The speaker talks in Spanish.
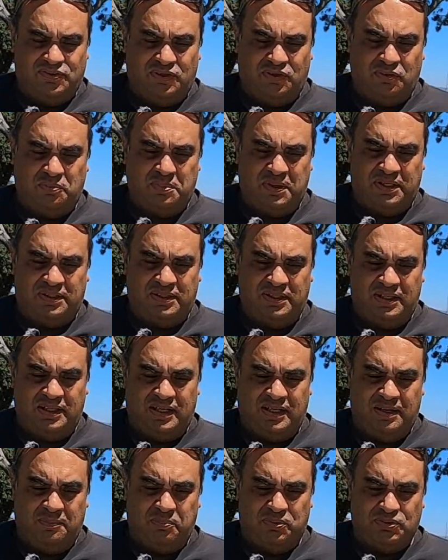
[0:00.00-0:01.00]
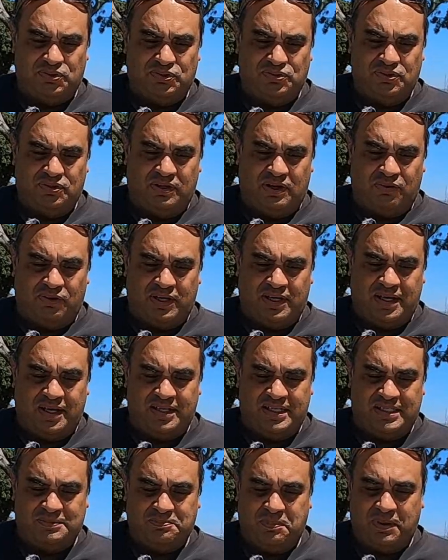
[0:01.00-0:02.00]
tengo invertida la posición. Ok,
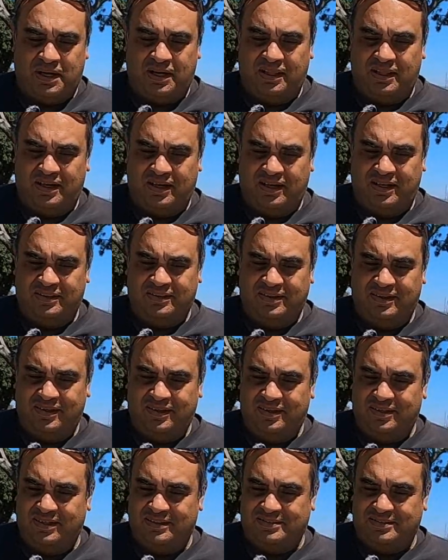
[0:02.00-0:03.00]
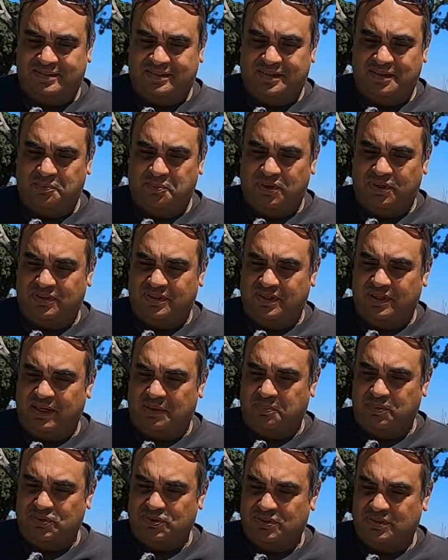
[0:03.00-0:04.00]
ahí es para adelante. Las tengo invertida
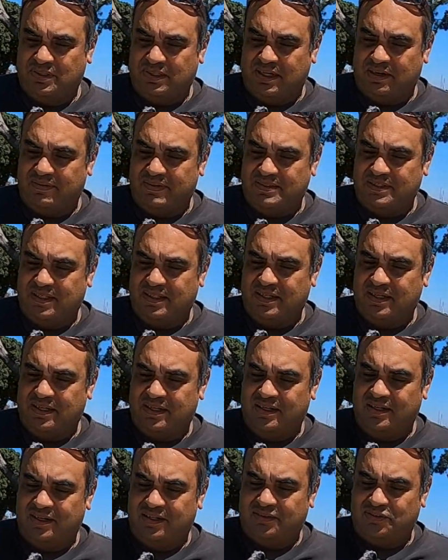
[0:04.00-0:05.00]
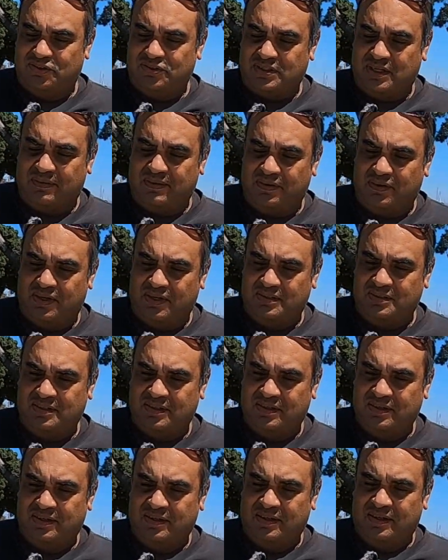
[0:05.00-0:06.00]
la posición del cabezal de la retroexcavadora.
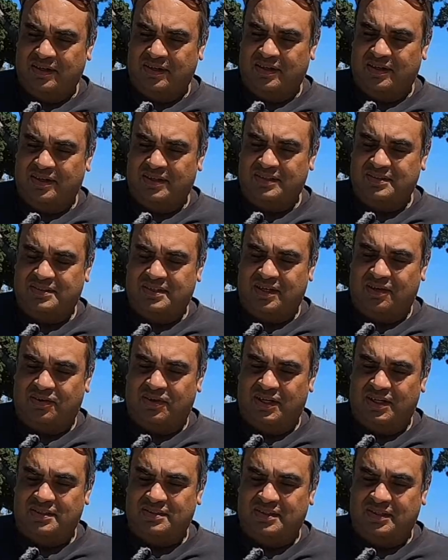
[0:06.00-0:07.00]
Ahí está, ahora